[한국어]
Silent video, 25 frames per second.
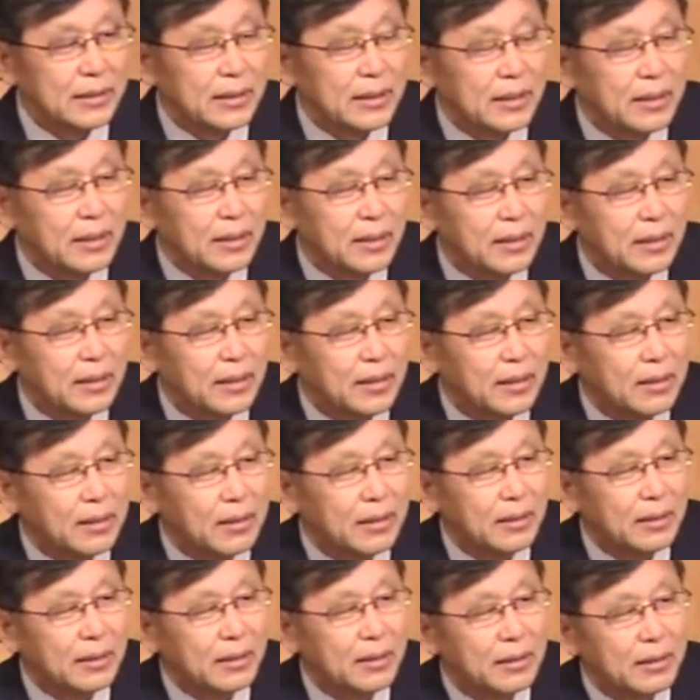
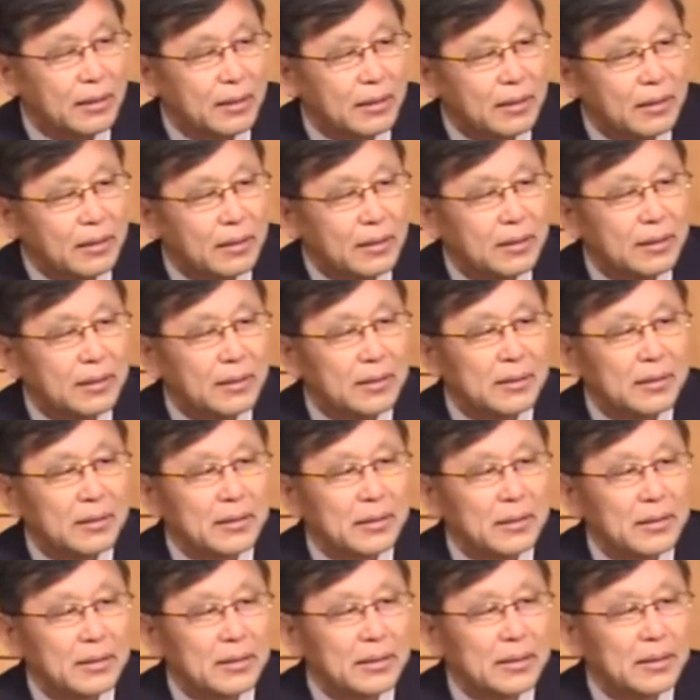어,
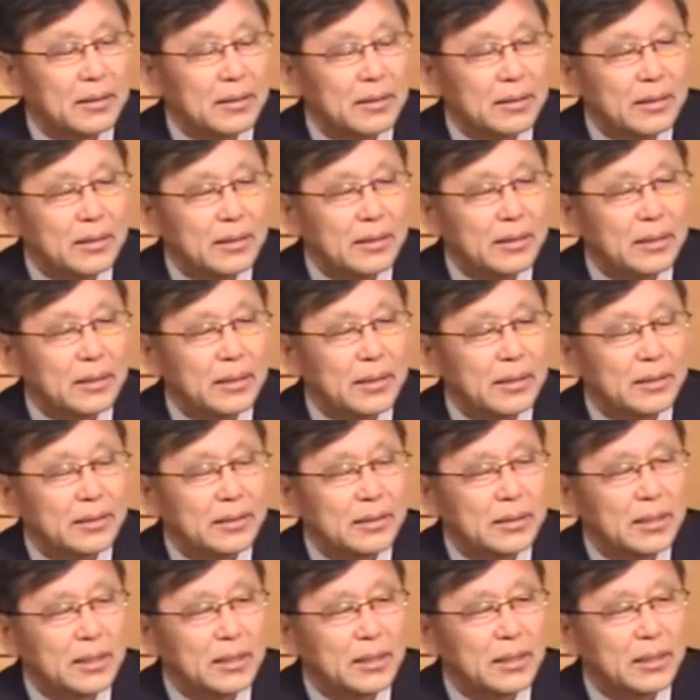이게
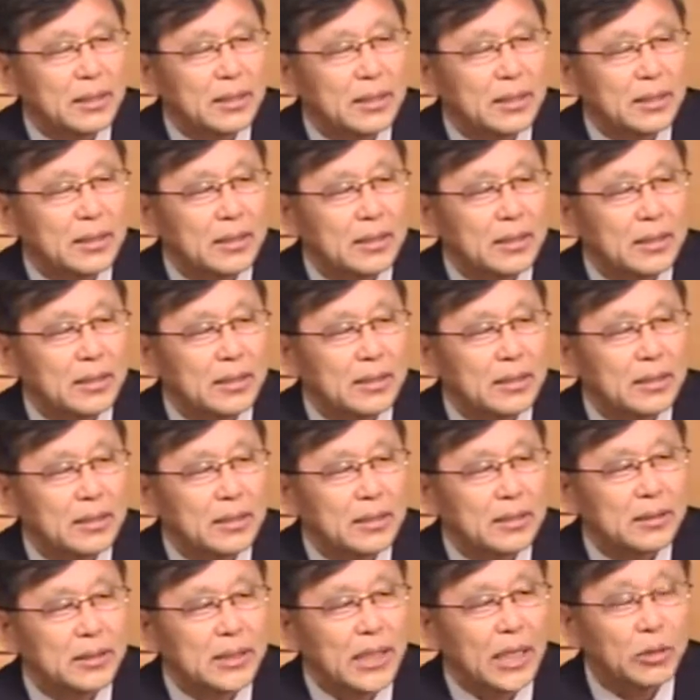이제
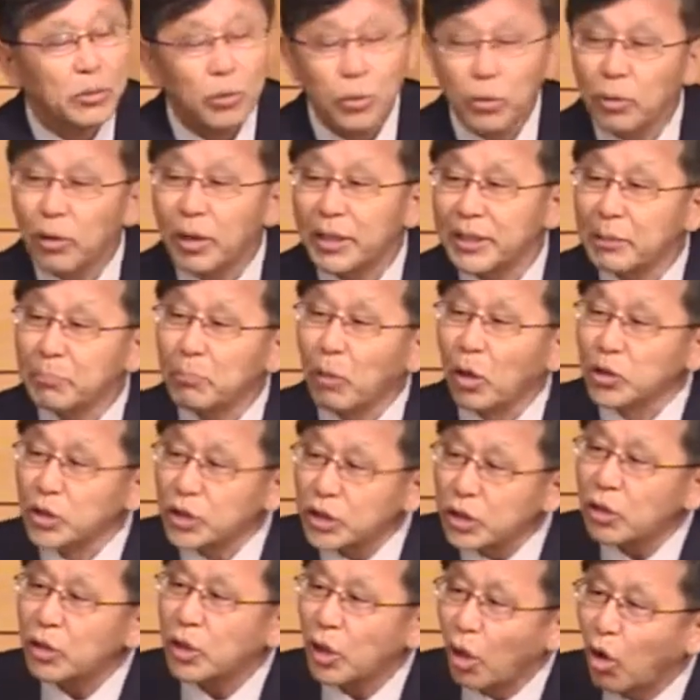사도 요한이
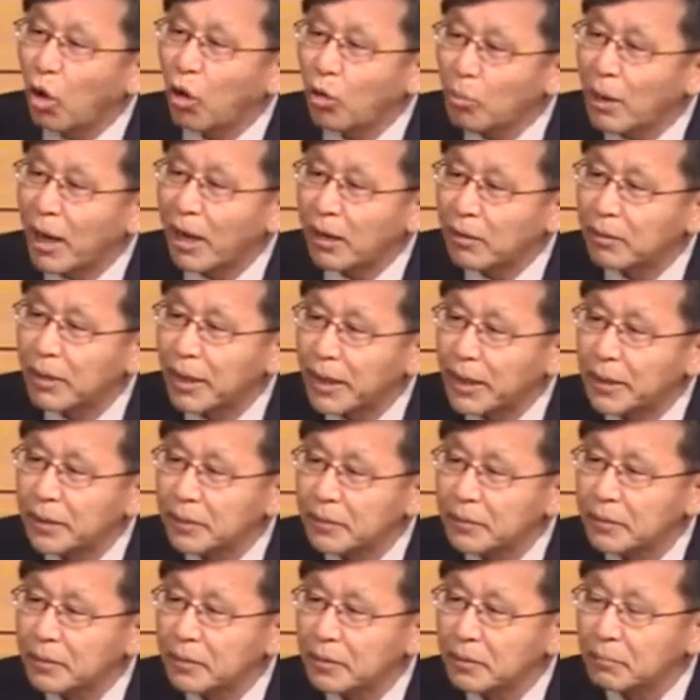먼저 경험한 거예요.
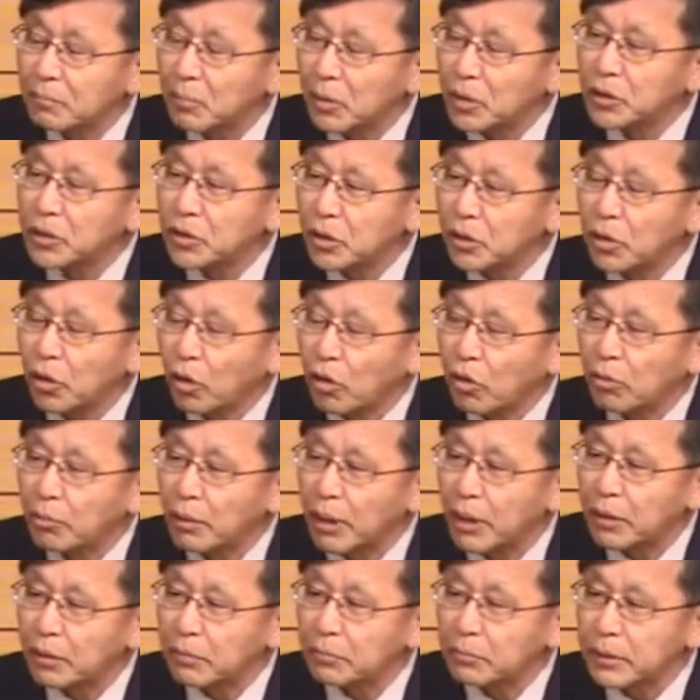먼저
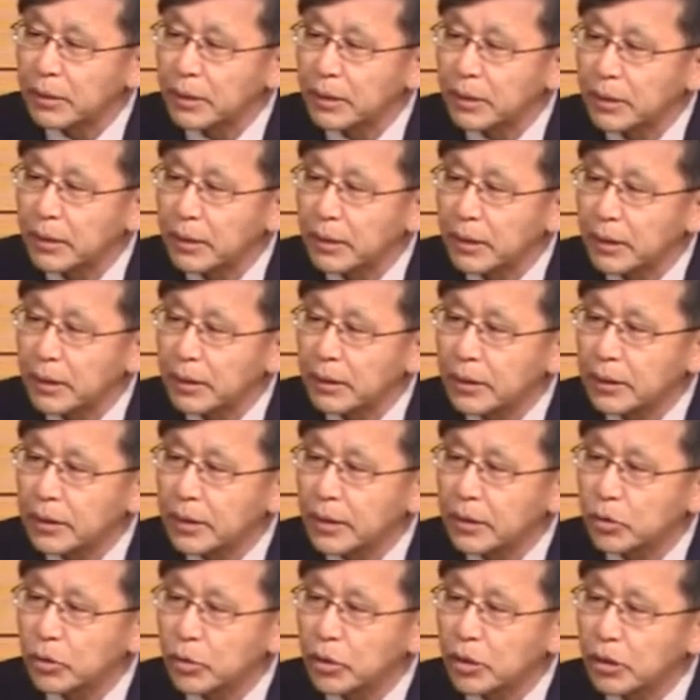경험한 겁니다.
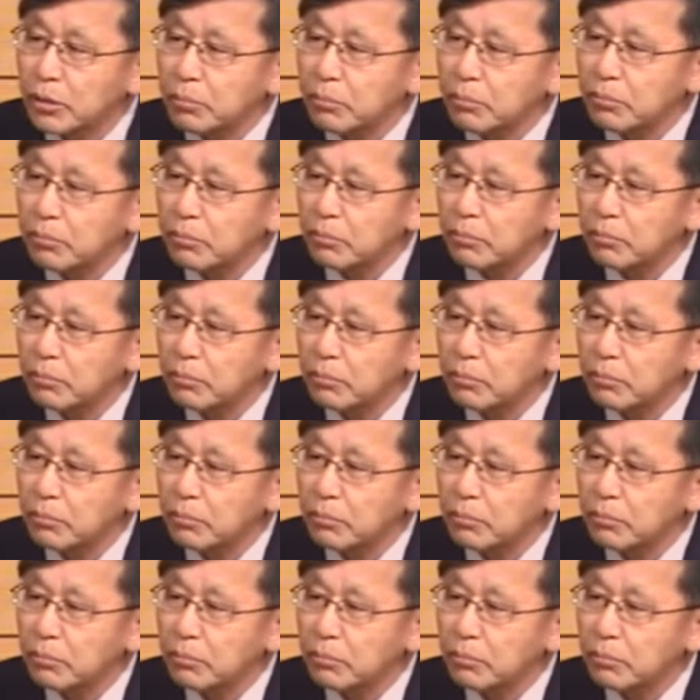예수님